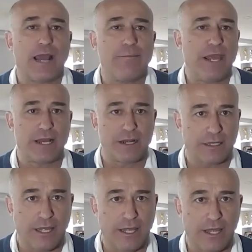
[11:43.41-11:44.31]
cambiar
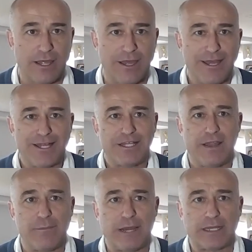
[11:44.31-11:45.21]
de,
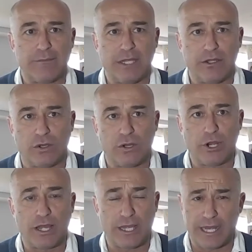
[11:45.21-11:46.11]
departamento, ¿no?
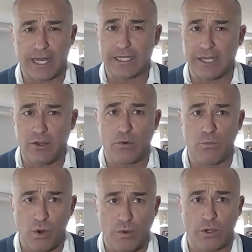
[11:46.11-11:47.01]
Pero en general he
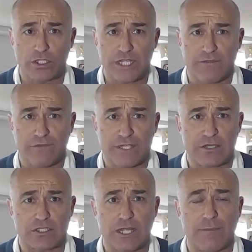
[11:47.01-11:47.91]
tenido muy buenos
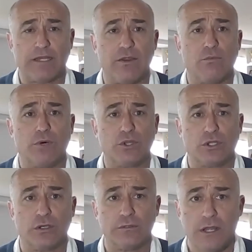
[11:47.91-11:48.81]
jefes de los que he aprendido un
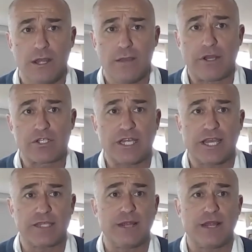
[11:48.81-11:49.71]
montón, pero
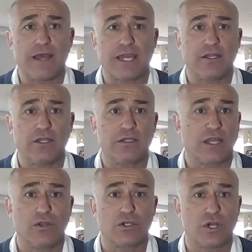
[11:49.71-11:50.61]
sí que es verdad que
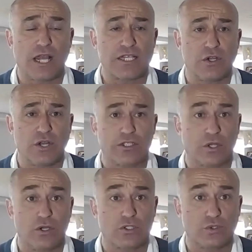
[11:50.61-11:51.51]
en, dos
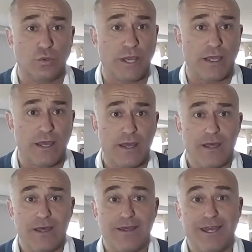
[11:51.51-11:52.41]
ocasiones no los tuve
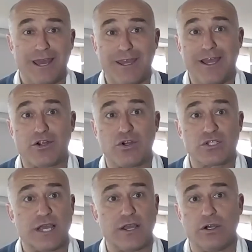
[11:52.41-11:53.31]
y ahí el
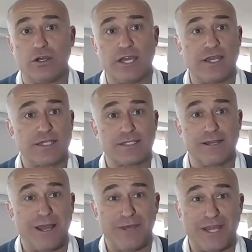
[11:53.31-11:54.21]
consejo
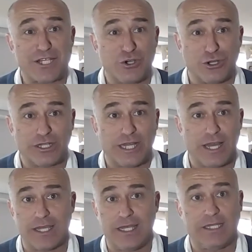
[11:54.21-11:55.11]
es la vida es
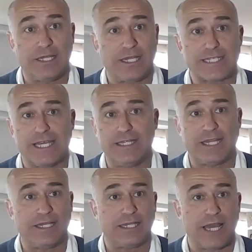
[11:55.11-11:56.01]
corta y tienes que
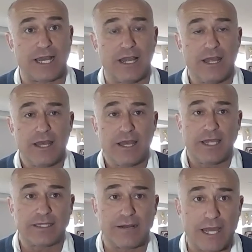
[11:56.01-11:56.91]
intentar
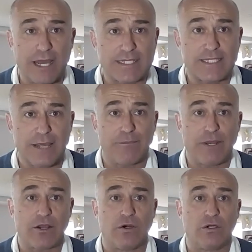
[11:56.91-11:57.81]
eh, trabajar
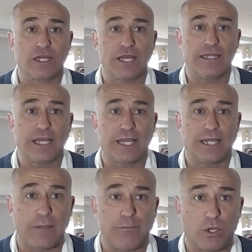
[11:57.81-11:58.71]
siempre con gente
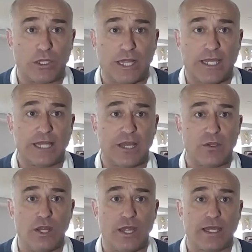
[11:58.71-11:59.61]
que te aporte, que te
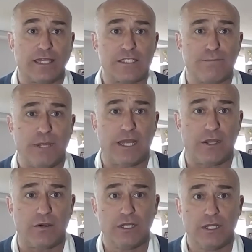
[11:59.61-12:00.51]
ayude, que te
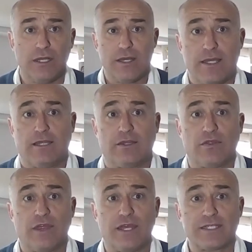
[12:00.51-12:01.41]
inspire, ¿no? Y
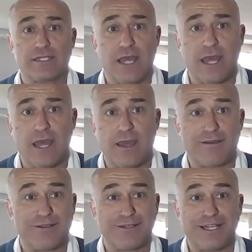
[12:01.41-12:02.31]
entonces
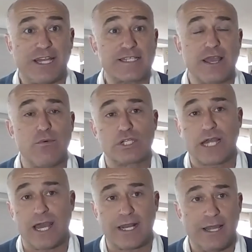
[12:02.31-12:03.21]
eh, te tienes que
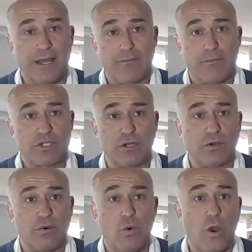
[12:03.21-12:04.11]
buscar, pues
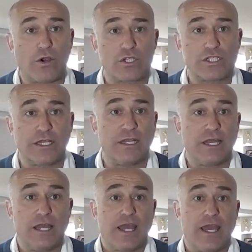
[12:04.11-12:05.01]
bueno, huecos
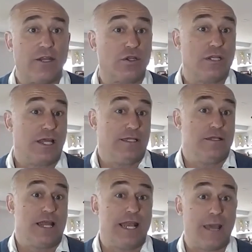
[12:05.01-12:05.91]
en,
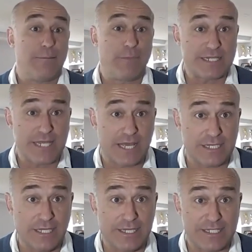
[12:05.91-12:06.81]
la
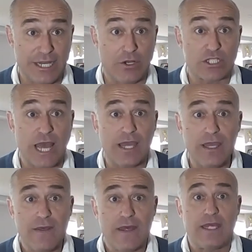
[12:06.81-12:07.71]
empresa, si, los
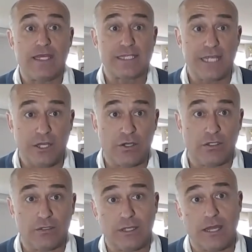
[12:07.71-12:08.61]
hay, y si
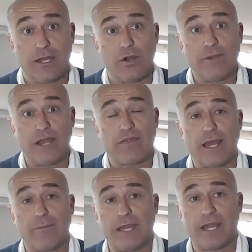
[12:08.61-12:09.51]
no, no
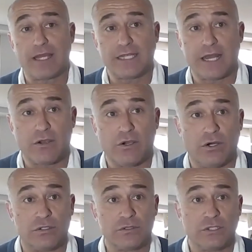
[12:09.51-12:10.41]
merece la pena estar
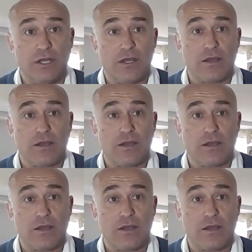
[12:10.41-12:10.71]
con,